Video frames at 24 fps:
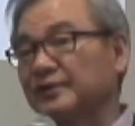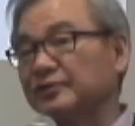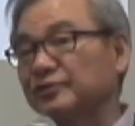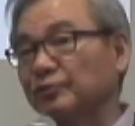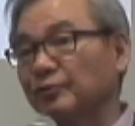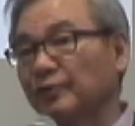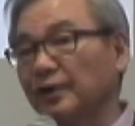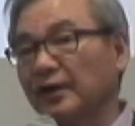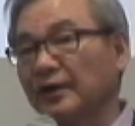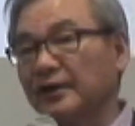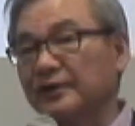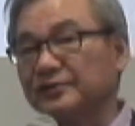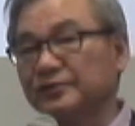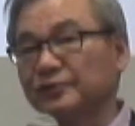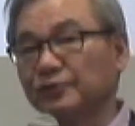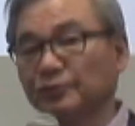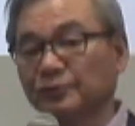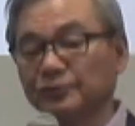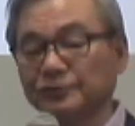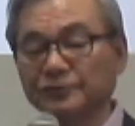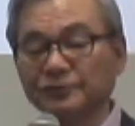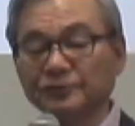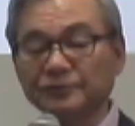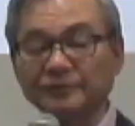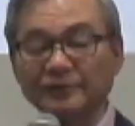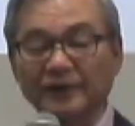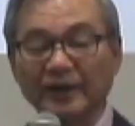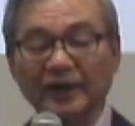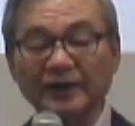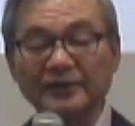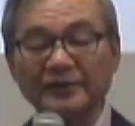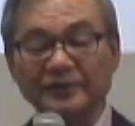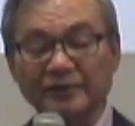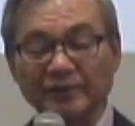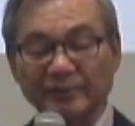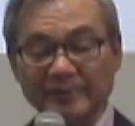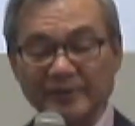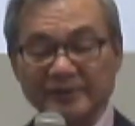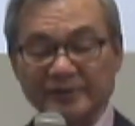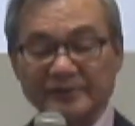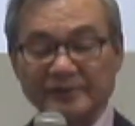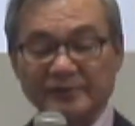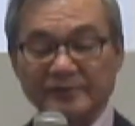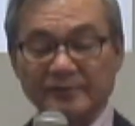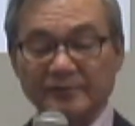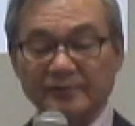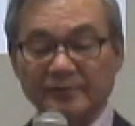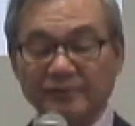箇所が挿入句で入ってま
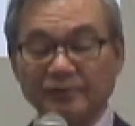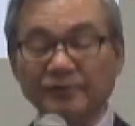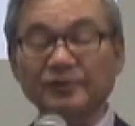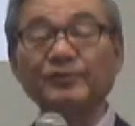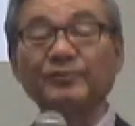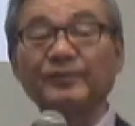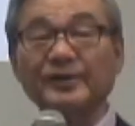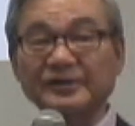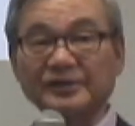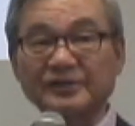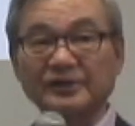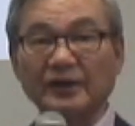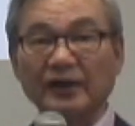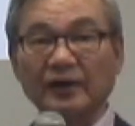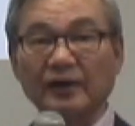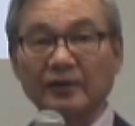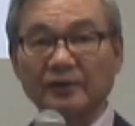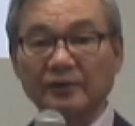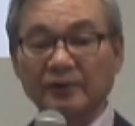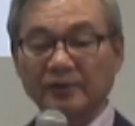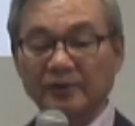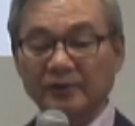すと言いました。